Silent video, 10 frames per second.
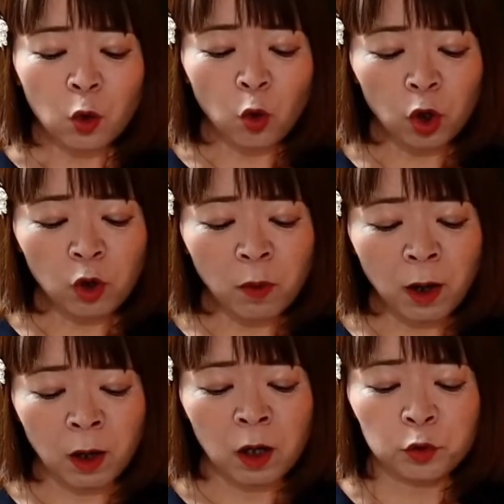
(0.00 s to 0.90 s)
これ
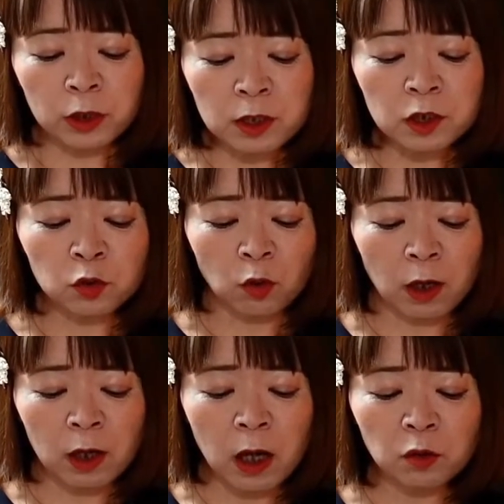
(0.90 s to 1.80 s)
は2つの
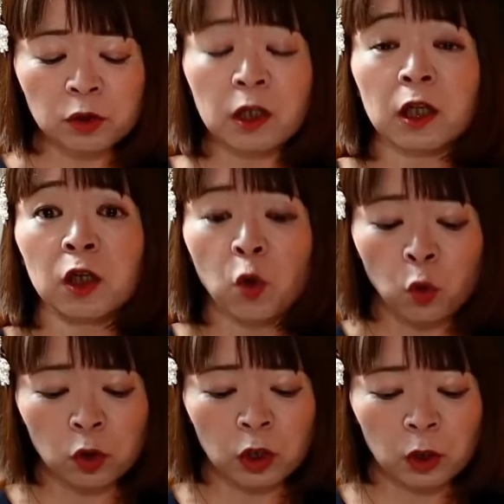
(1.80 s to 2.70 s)
科学的
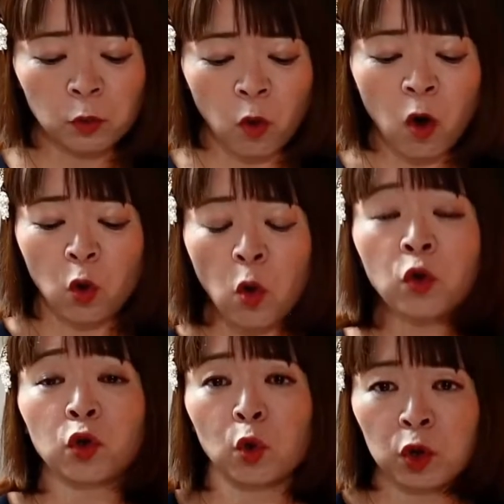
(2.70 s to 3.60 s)
論理を
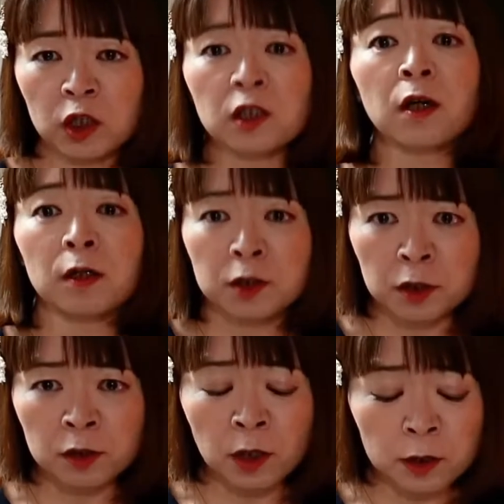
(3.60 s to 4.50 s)
根拠にした仮
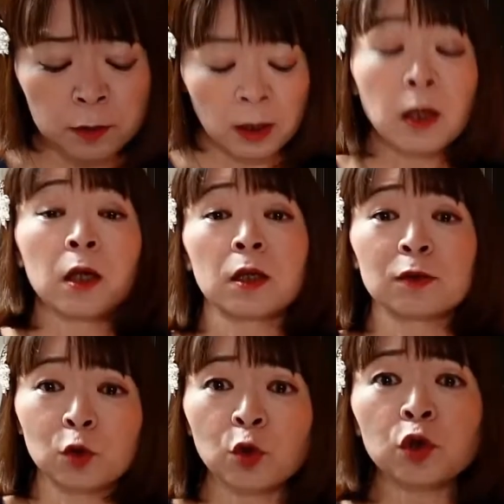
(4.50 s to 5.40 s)
説です。
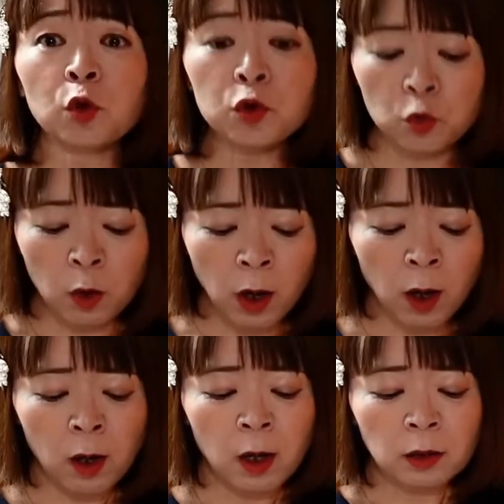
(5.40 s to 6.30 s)
その一つ
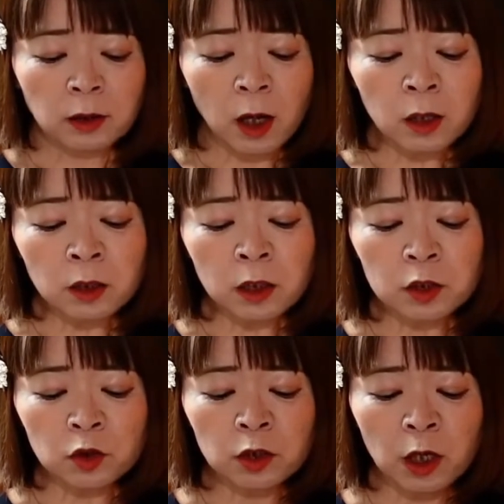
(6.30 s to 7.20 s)
は、単
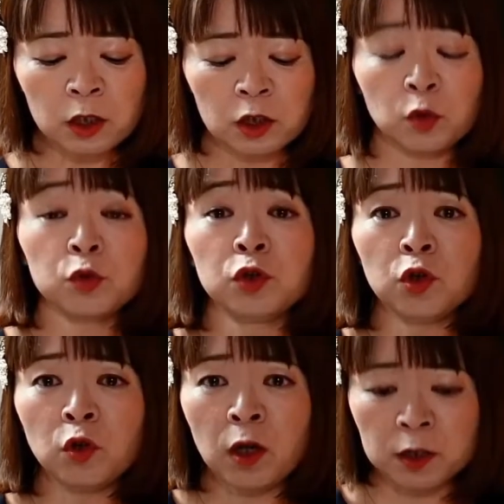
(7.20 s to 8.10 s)
一電子宇
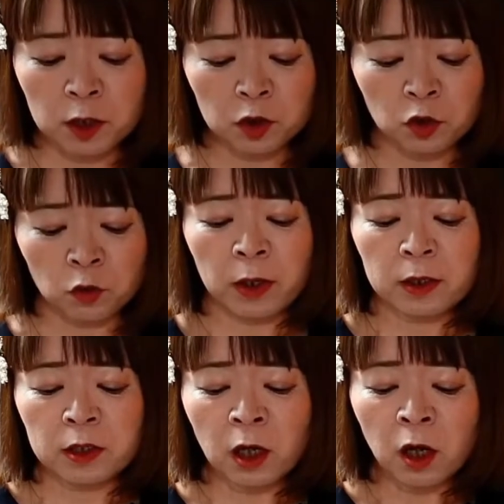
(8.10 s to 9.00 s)
宙仮説、
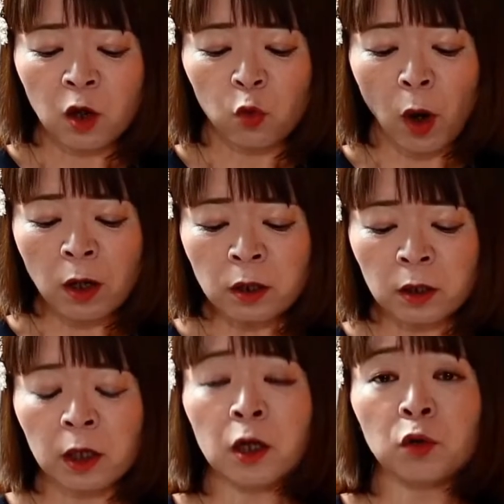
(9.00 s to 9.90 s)
ザ・
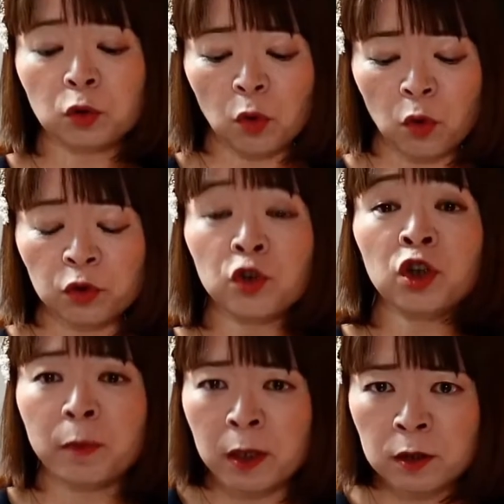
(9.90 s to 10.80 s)

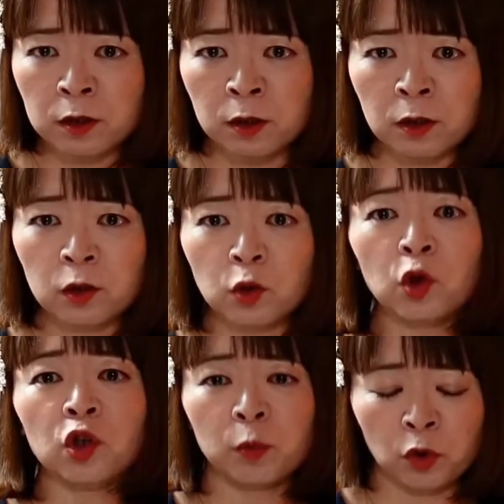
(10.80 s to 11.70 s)
ワン・エレクトロン・ユニバース
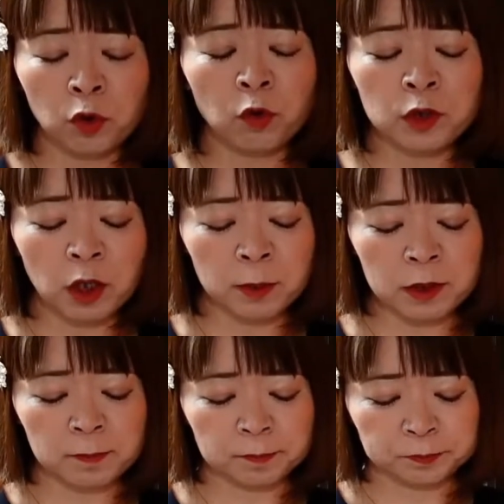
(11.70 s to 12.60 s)
というものでございま
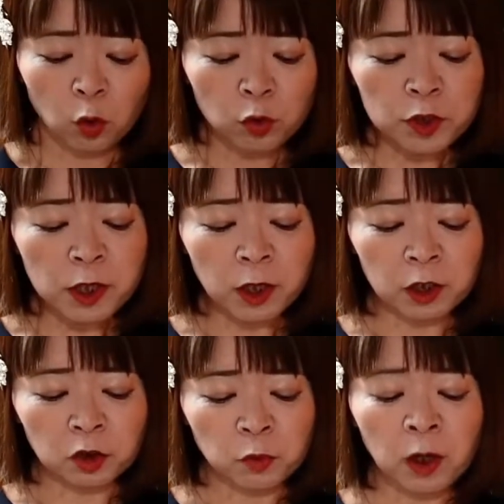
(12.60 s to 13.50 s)
す。この世
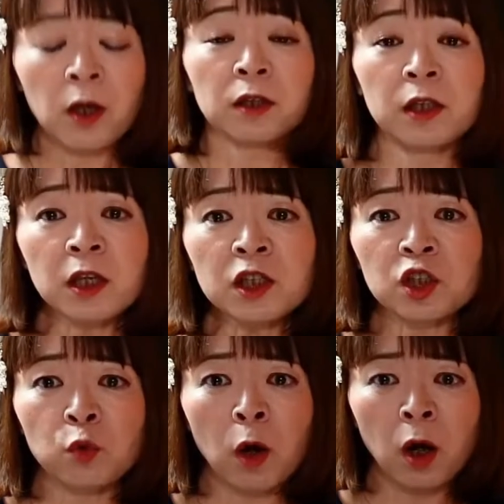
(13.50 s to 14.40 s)
界には電
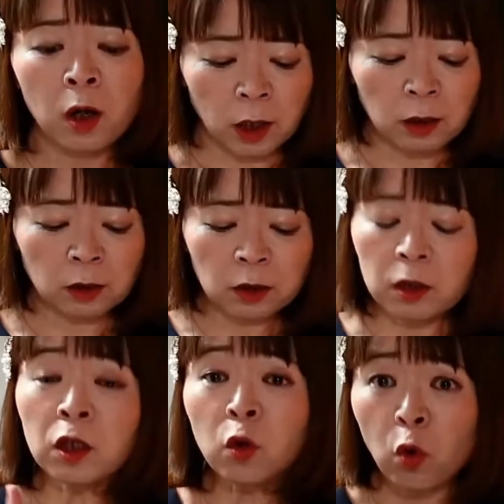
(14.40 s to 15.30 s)
子はたっ
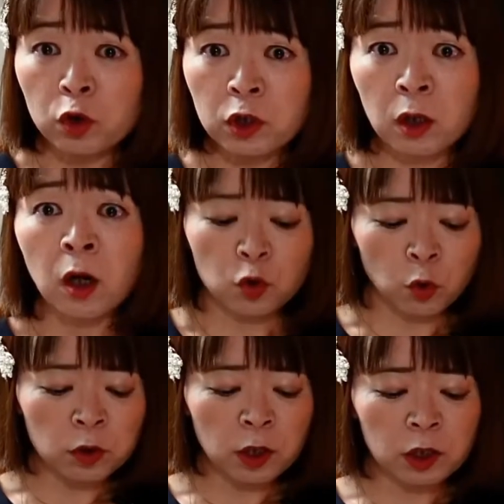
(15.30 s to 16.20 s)
た一個しか
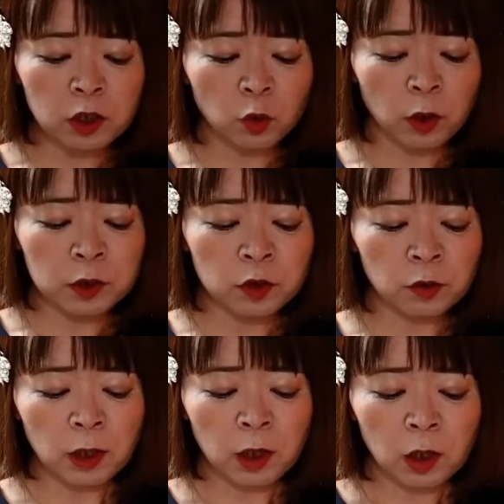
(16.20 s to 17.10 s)
存在しておら
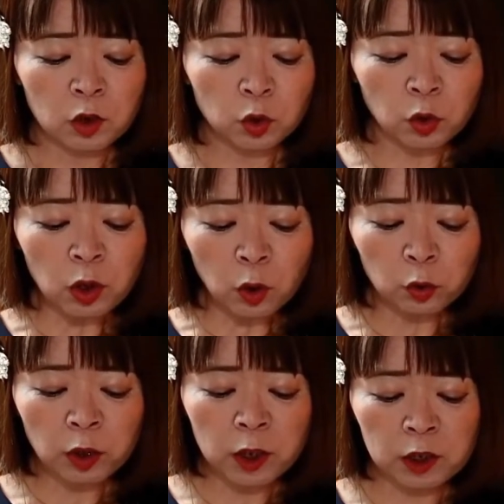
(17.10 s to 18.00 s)
ず、その一
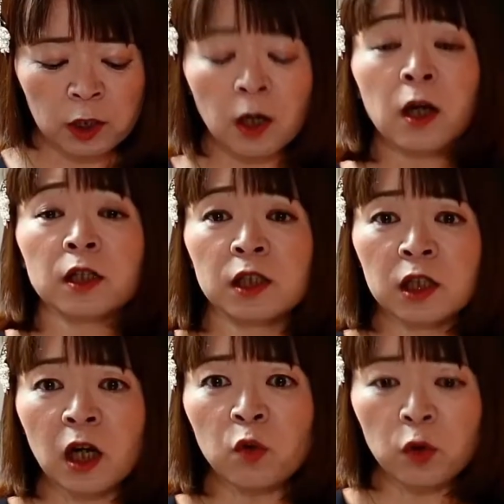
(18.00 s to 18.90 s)
個の電子が
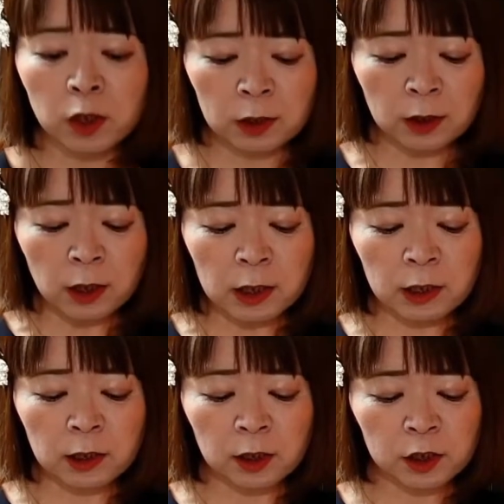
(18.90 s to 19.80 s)
時間を行ったり
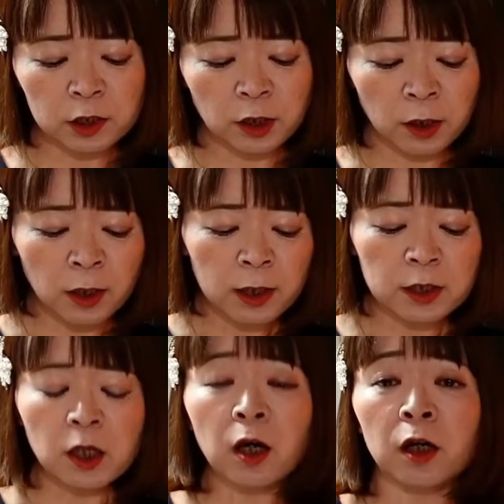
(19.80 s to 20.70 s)
来たりして
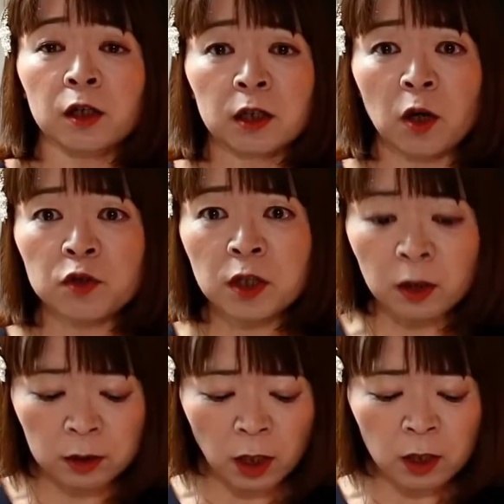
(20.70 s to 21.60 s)
世界にたくさ
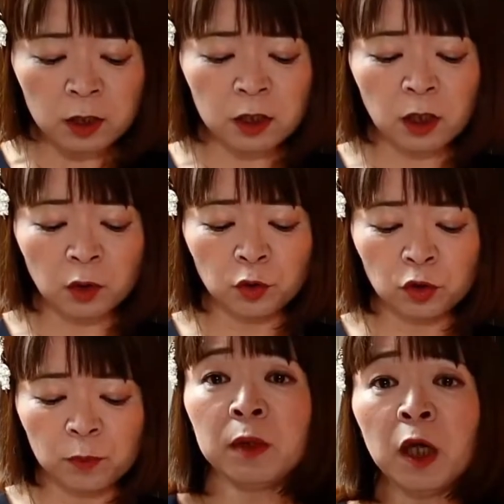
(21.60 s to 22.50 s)
ん電子があるよ
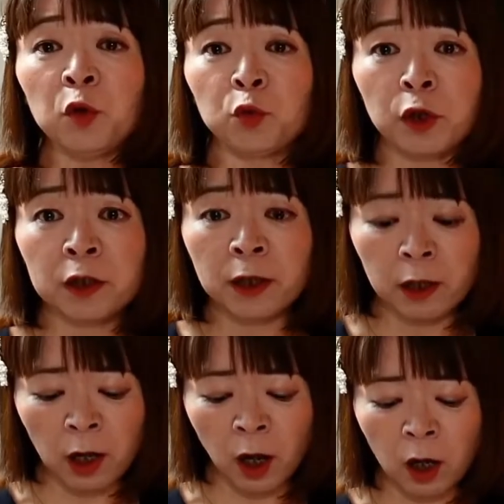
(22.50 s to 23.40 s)
うに見えるのではな
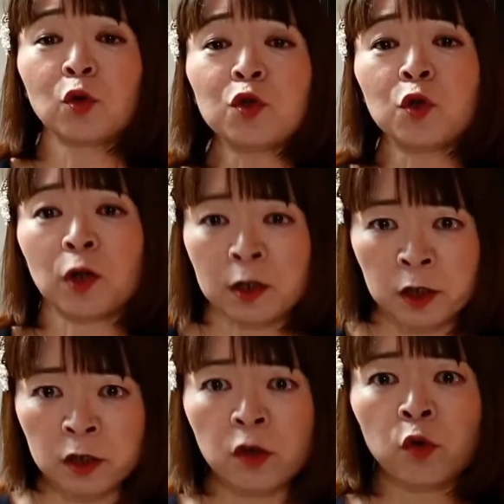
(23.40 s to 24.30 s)
いかとする仮
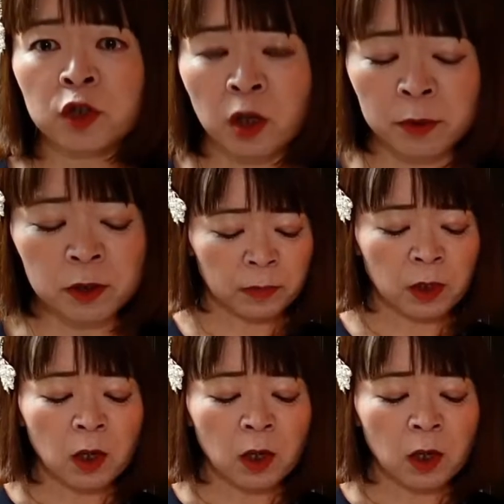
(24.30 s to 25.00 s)
説でございます。